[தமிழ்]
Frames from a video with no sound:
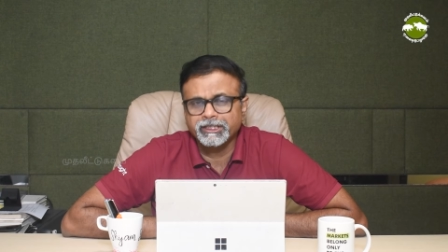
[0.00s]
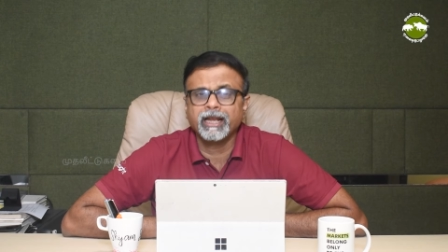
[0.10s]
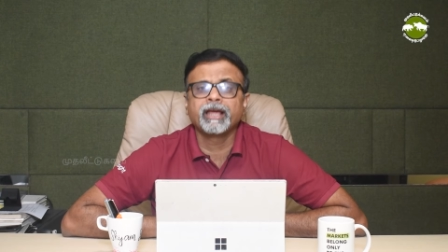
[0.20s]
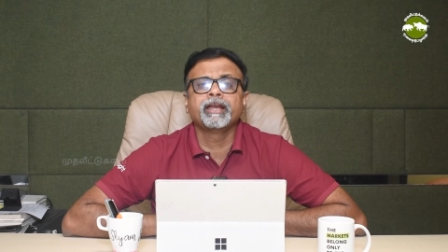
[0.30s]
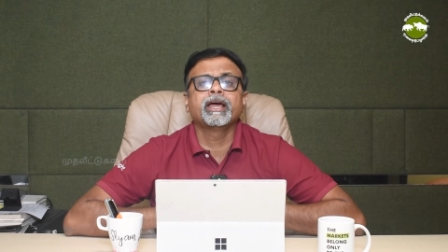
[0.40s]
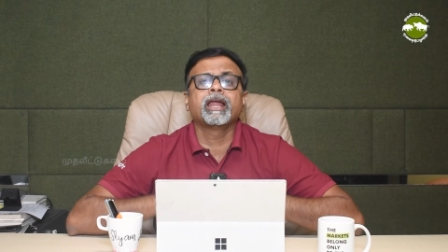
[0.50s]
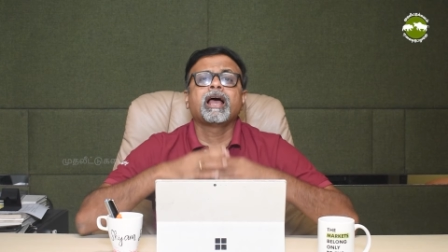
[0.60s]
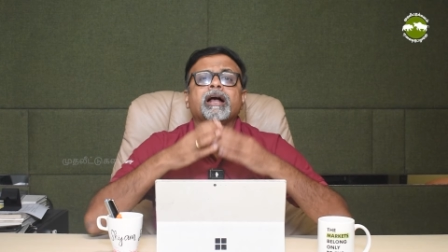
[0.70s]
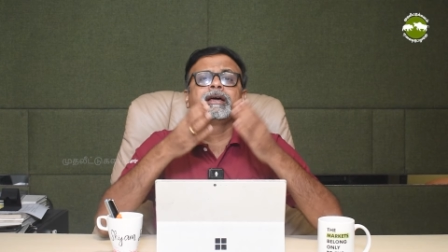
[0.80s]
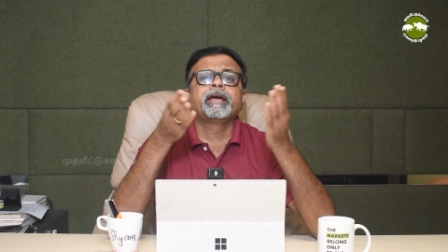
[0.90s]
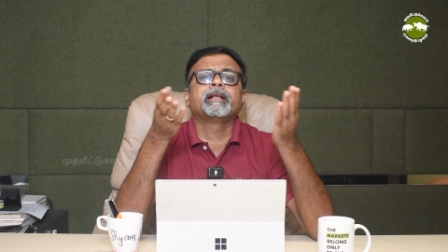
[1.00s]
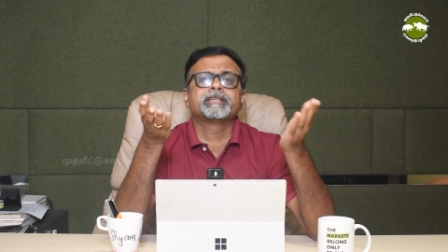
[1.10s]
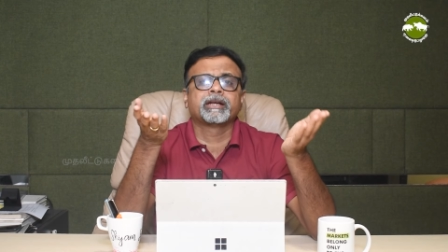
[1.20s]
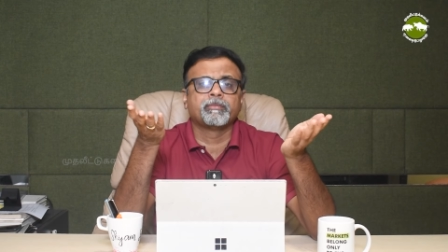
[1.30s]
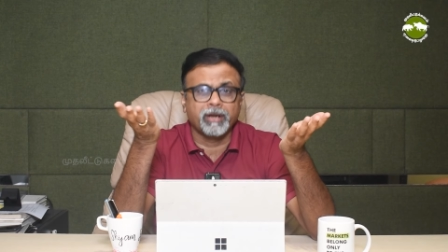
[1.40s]
ஏன்னா இந்தியாவில்
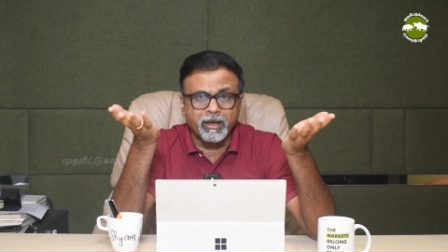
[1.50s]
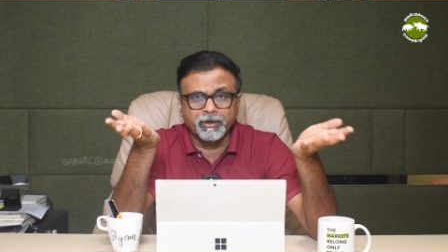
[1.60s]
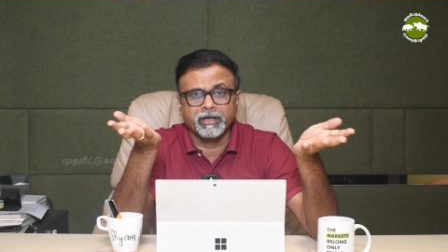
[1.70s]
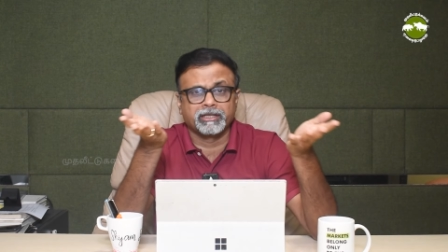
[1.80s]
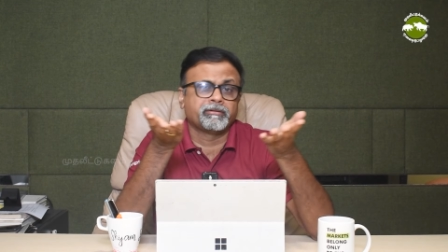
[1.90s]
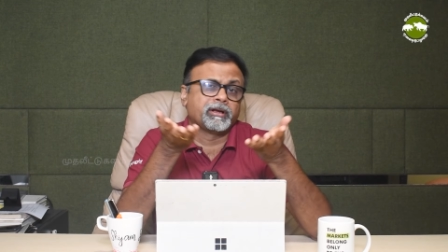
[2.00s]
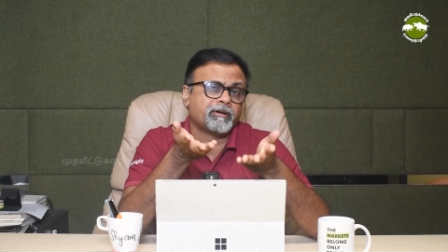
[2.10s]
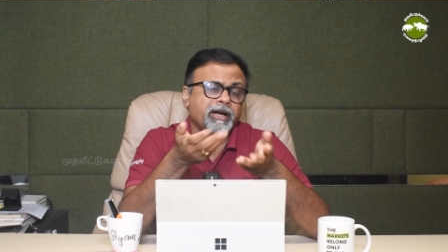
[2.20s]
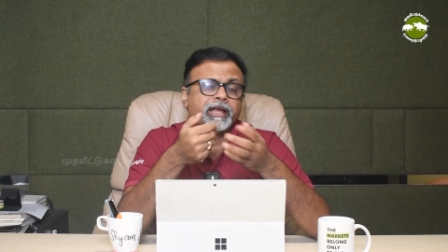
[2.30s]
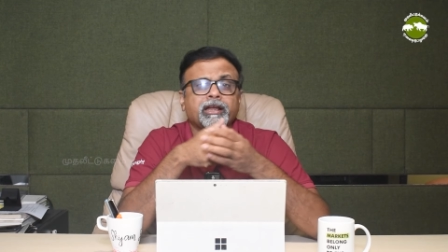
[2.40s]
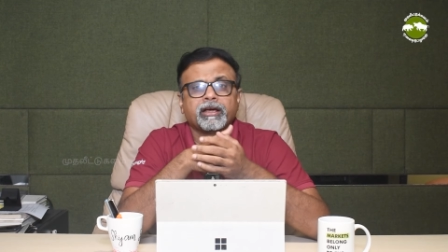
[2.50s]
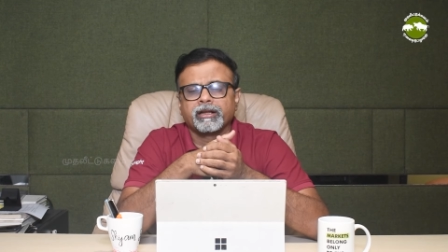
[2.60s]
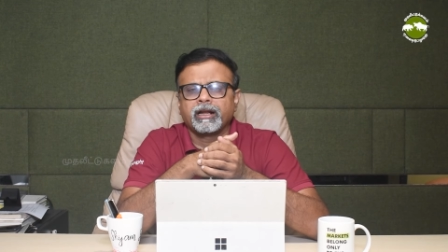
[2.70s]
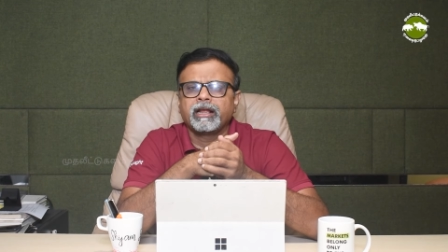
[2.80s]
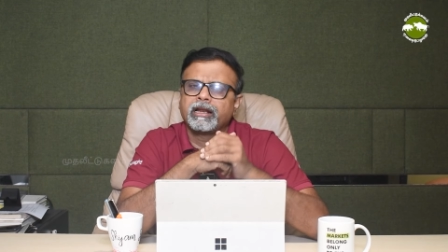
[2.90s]
அக்ரிகல்ச்சரை ப்ளே பண்ணுறதுக்கு வேறு வழி
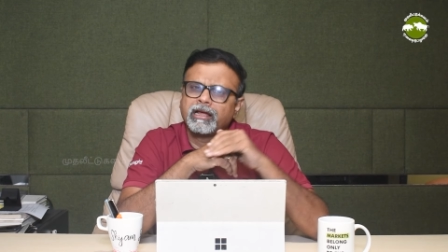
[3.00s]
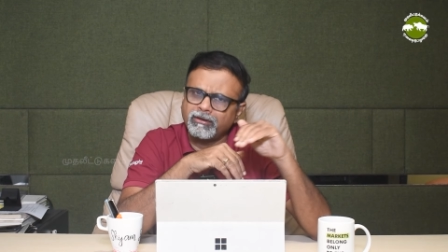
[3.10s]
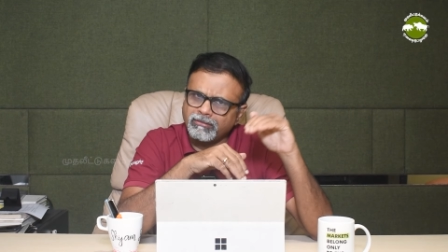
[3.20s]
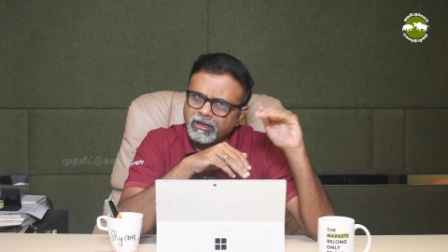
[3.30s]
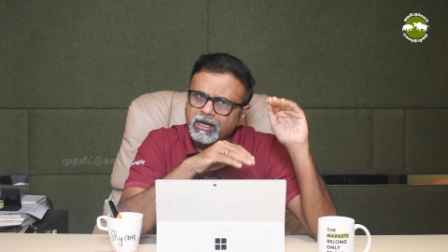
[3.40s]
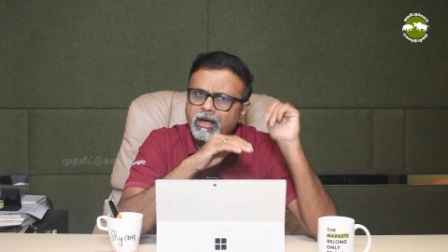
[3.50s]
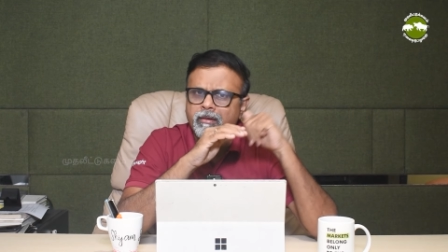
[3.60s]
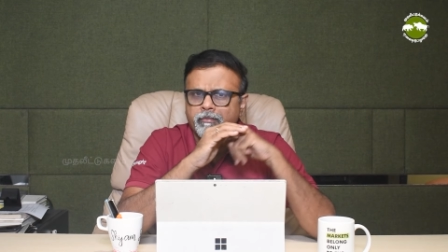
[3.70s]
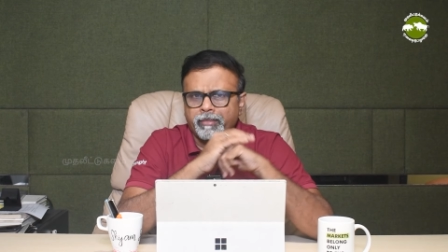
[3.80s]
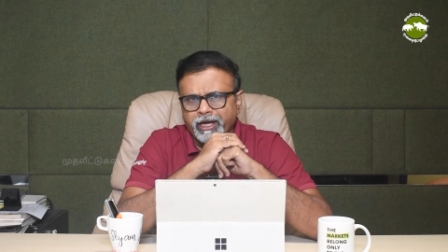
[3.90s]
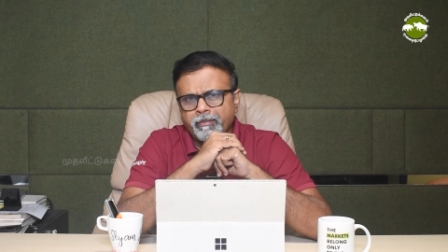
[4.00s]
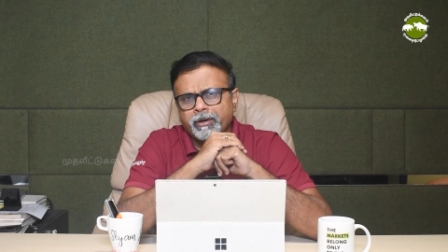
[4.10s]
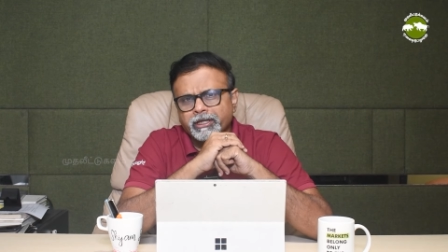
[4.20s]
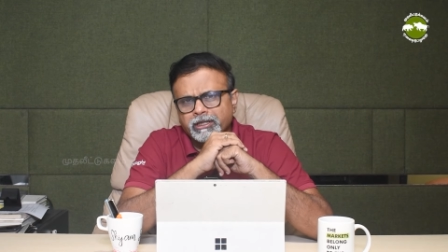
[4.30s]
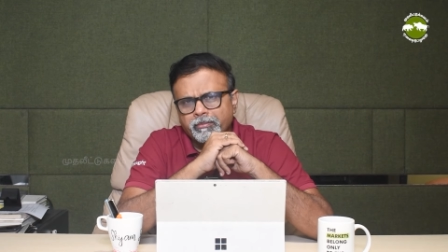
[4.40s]
இல்லைங்கிறனால எல்லாரும்
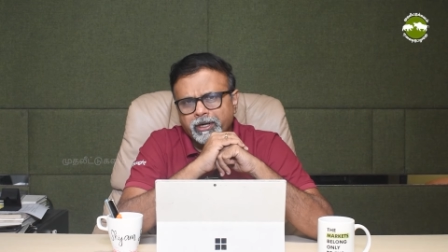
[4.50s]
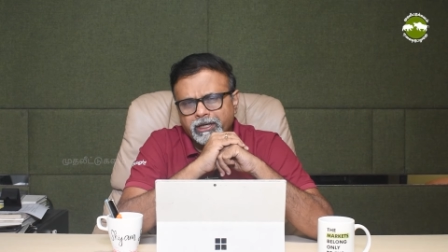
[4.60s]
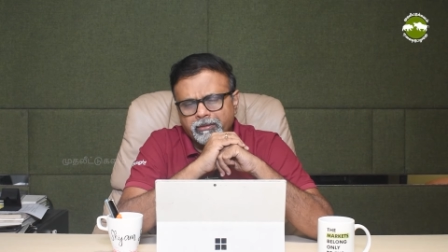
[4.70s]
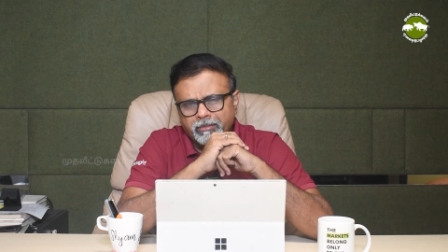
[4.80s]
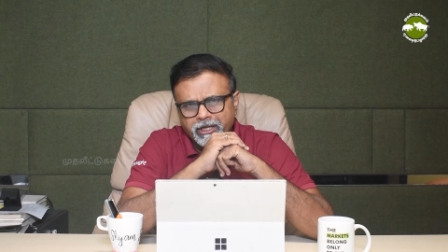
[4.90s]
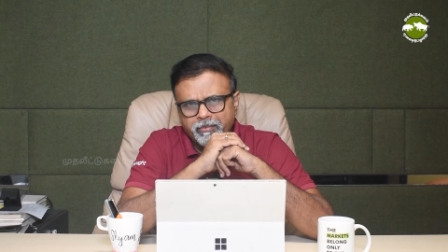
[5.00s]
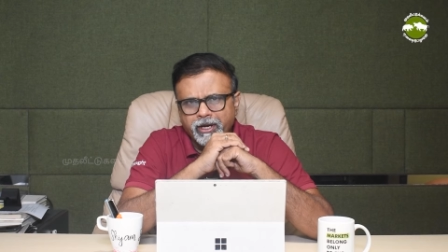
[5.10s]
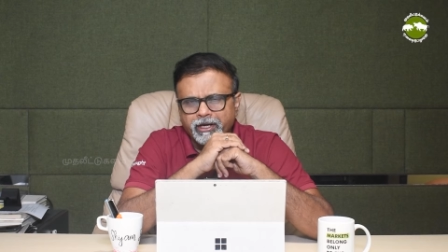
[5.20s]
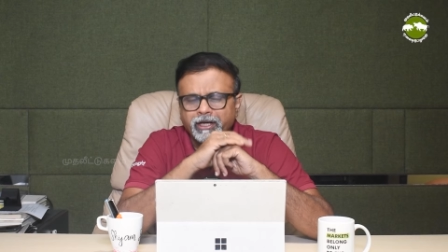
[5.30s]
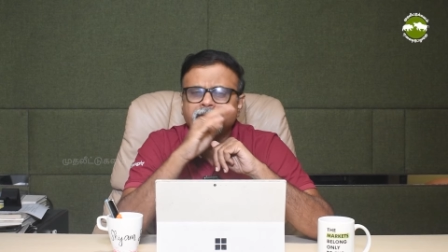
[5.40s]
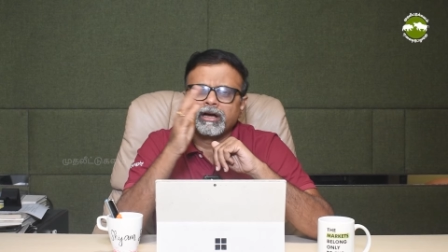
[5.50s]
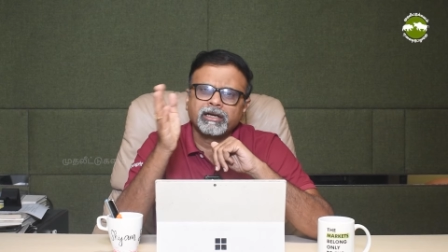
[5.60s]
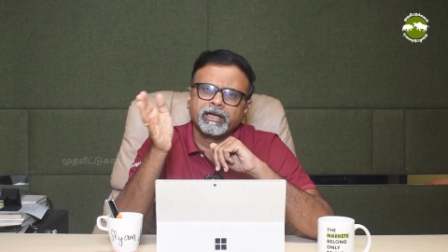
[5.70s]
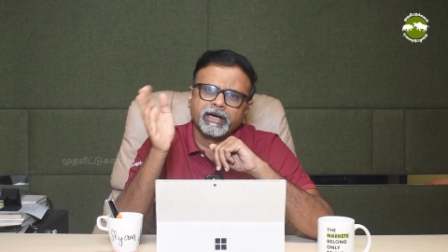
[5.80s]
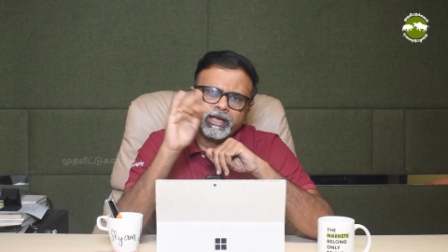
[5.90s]
மிகைப்படுத்தப்பட்ட மதிப்பீட்டில்
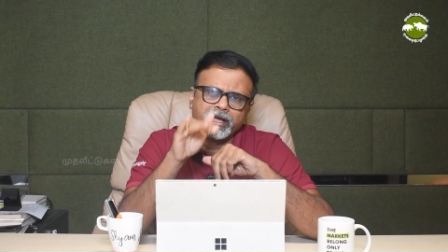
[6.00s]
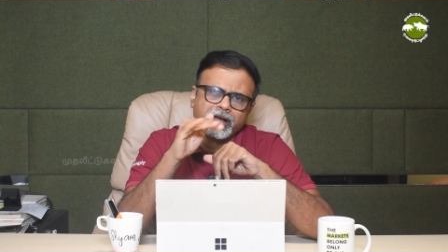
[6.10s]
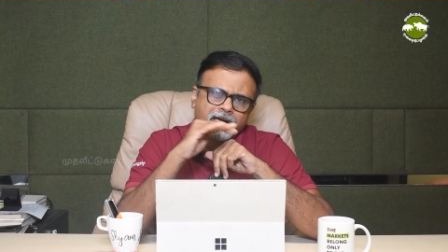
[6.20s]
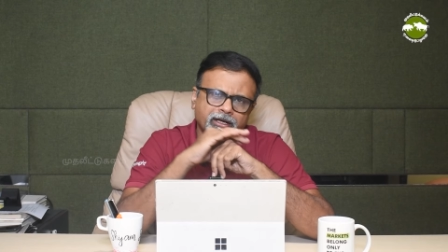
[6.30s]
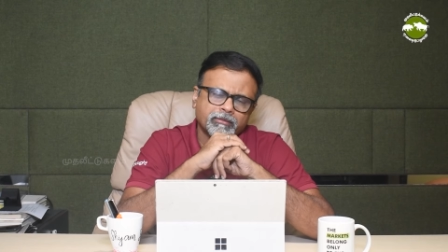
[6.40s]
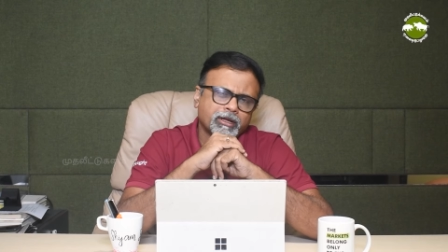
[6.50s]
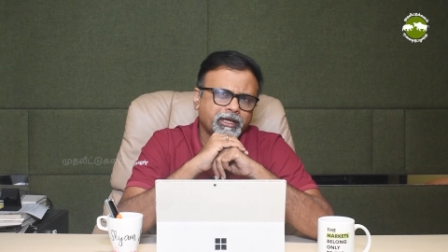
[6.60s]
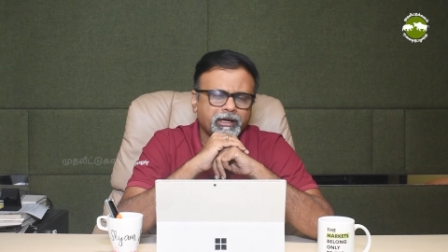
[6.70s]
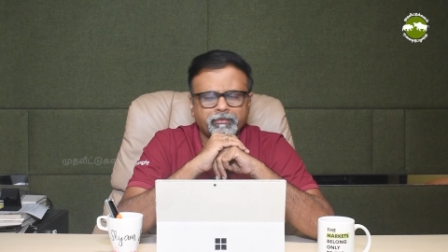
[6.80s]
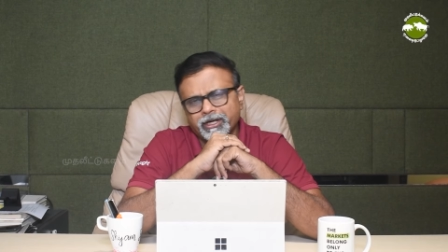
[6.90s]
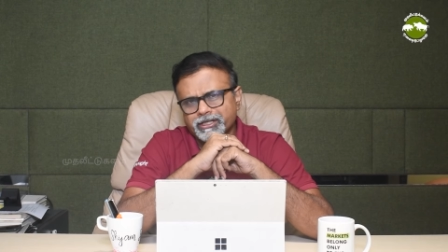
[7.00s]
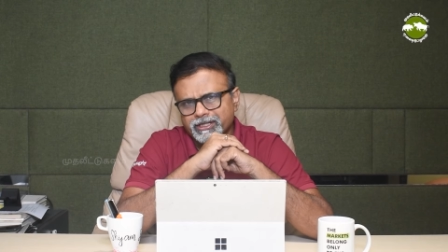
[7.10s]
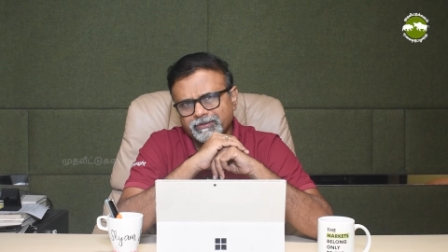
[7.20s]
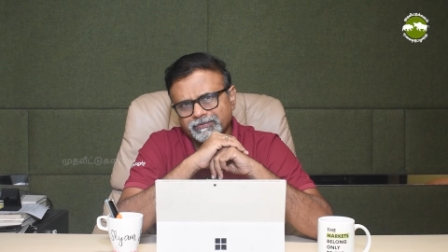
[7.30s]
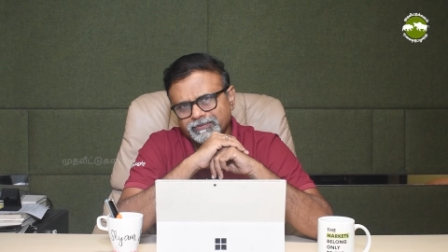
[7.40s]
வாங்க ரெடியாக இருக்காங்க இந்த மாதிரி கம்பெனிஸை